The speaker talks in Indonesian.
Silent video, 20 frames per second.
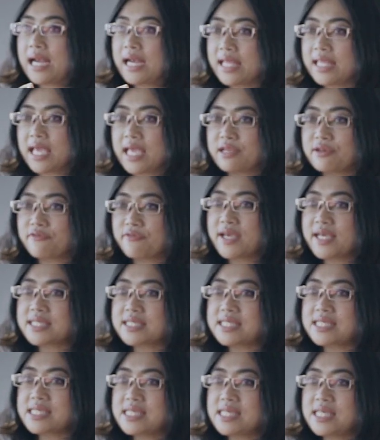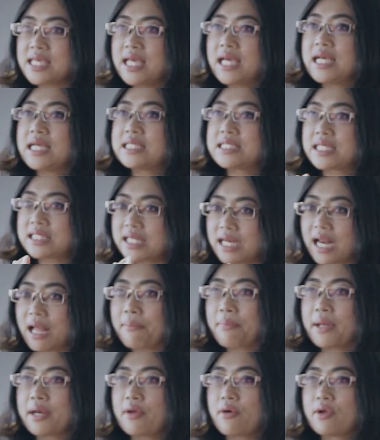adanya infeksi,
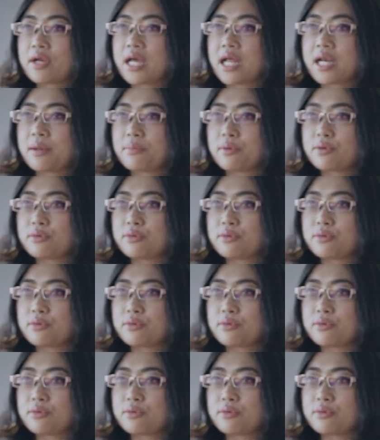cedera pada organ